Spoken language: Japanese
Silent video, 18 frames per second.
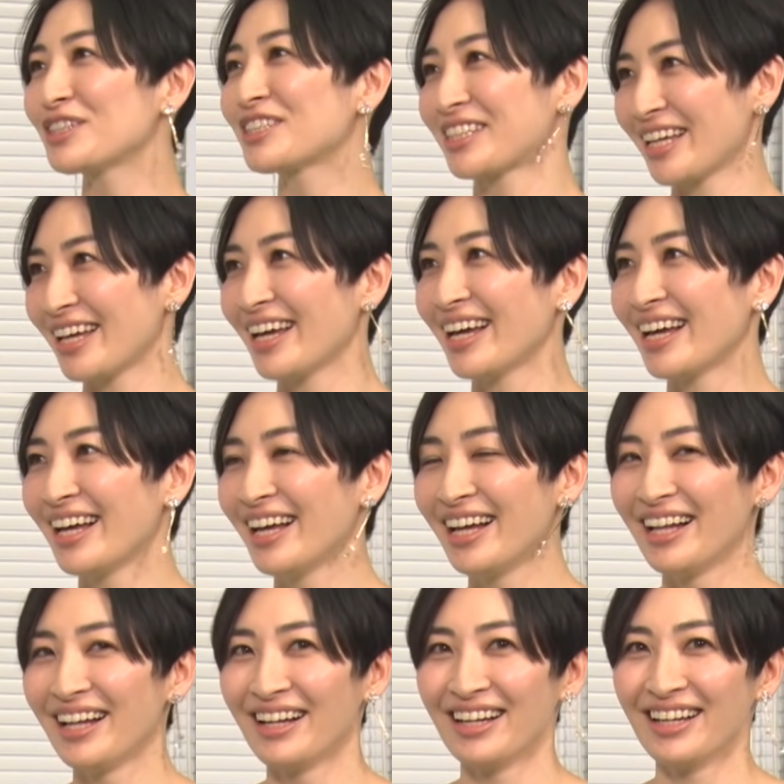
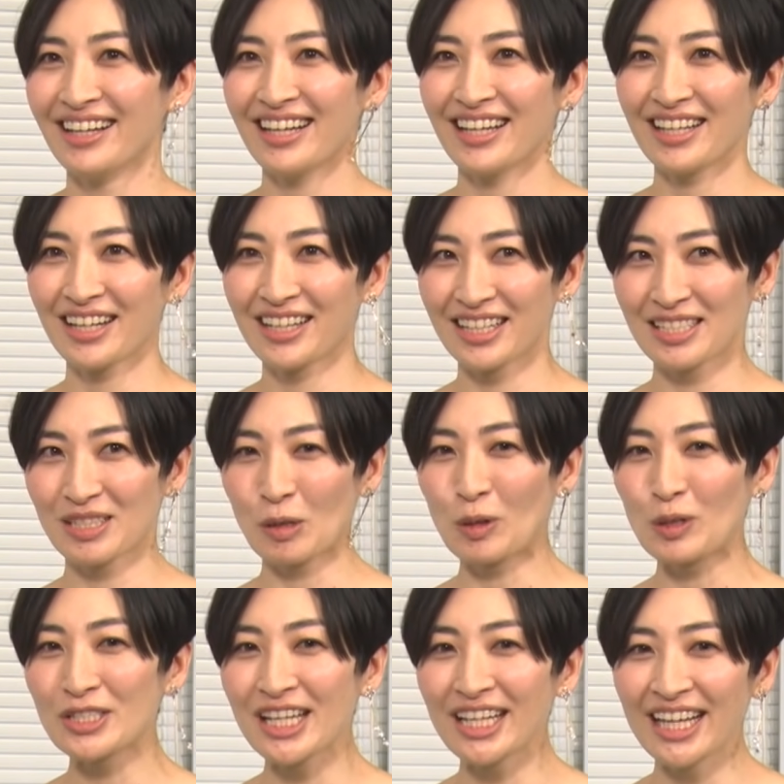なんかそ
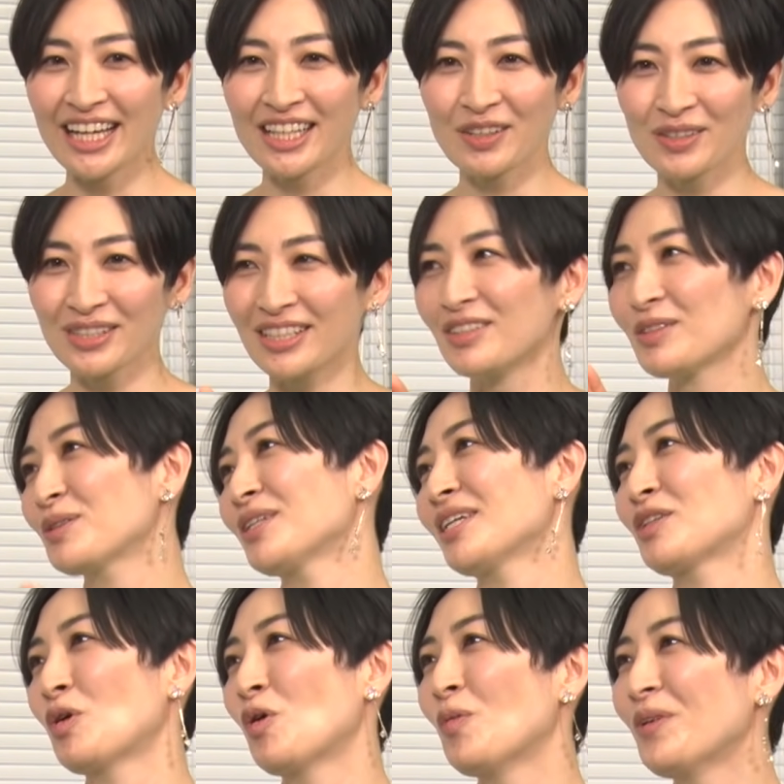こじゃないよってとこ
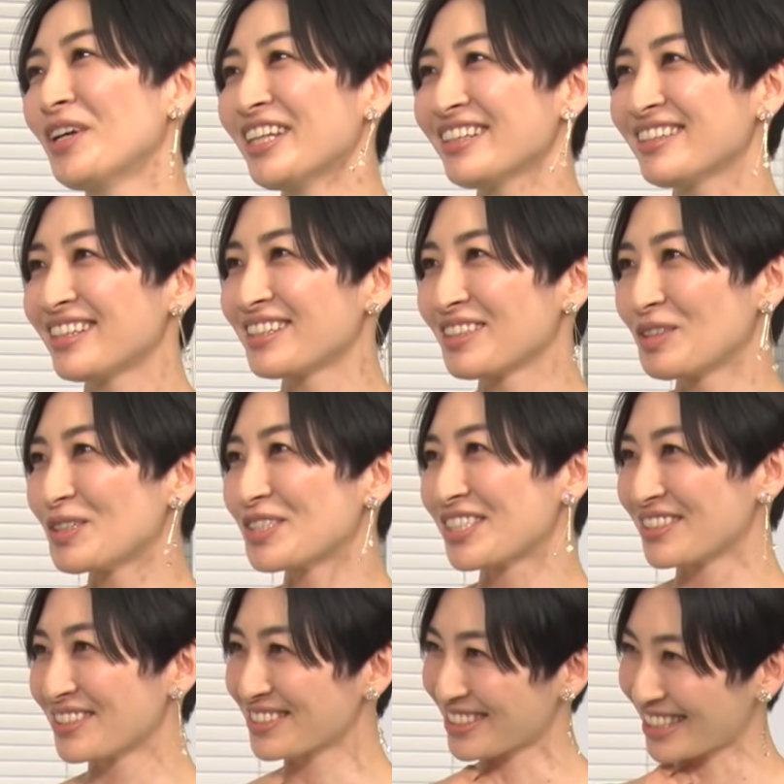で透明だったらどう
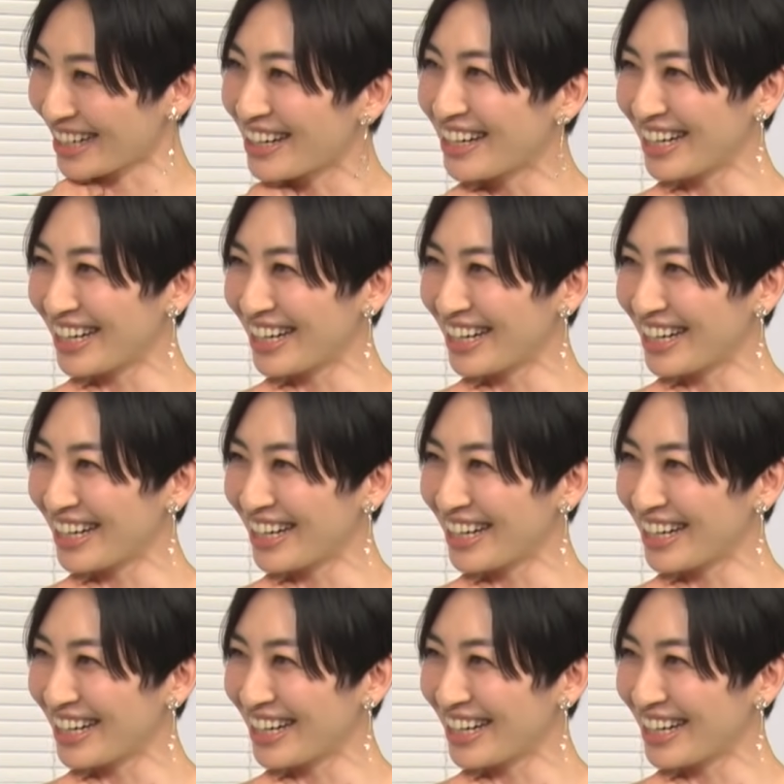しようとか